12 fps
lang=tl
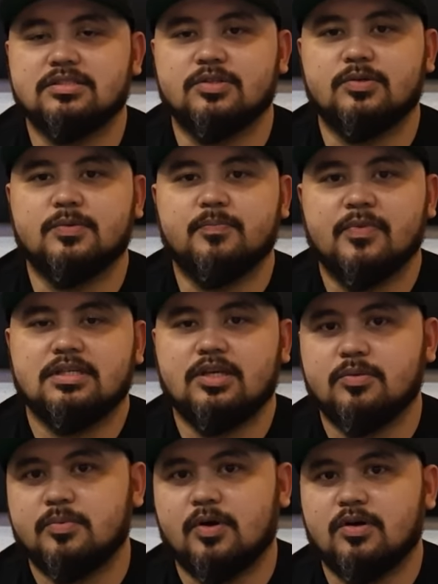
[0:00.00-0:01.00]
So, see
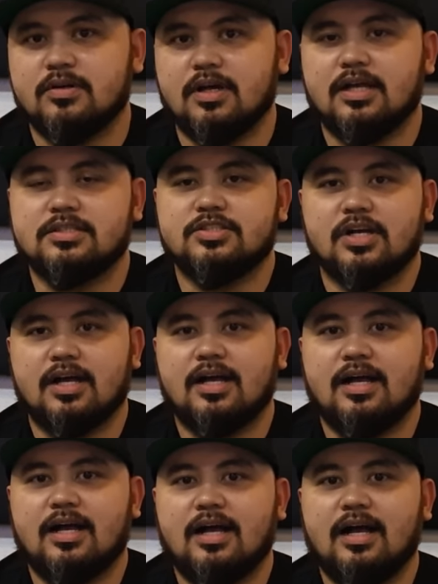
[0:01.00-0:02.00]
you po at uh, saka
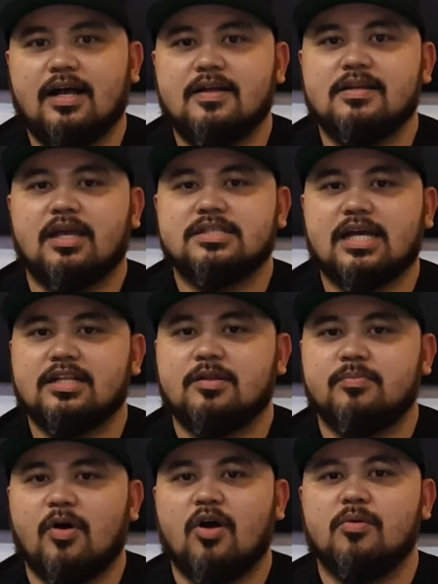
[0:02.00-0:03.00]
excited
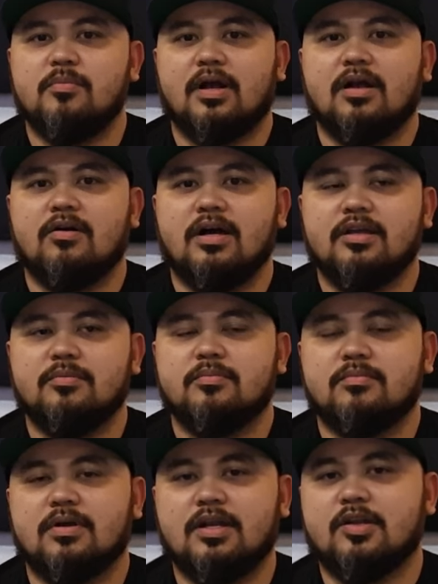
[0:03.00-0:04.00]
po ako magawa
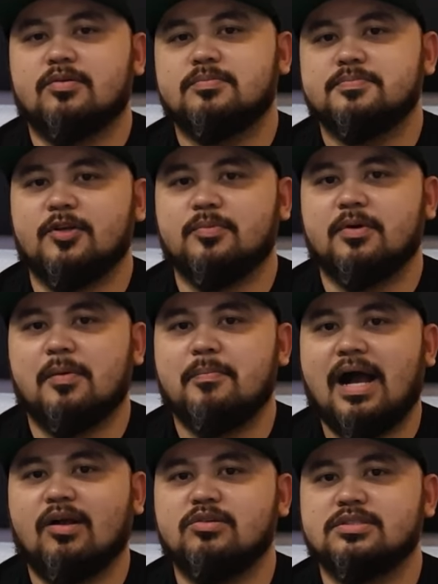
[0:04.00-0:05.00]
yung ano, yung mga
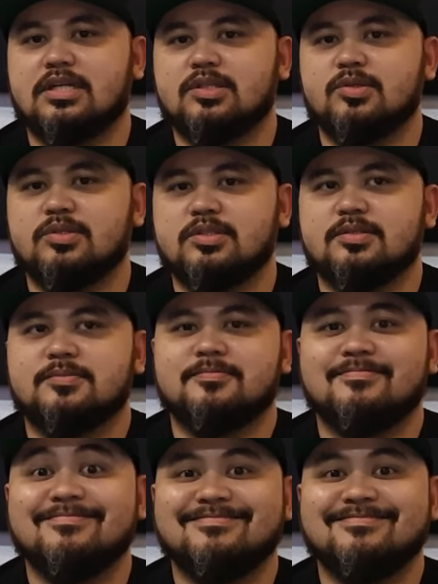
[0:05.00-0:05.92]
bagong tattoo niyo.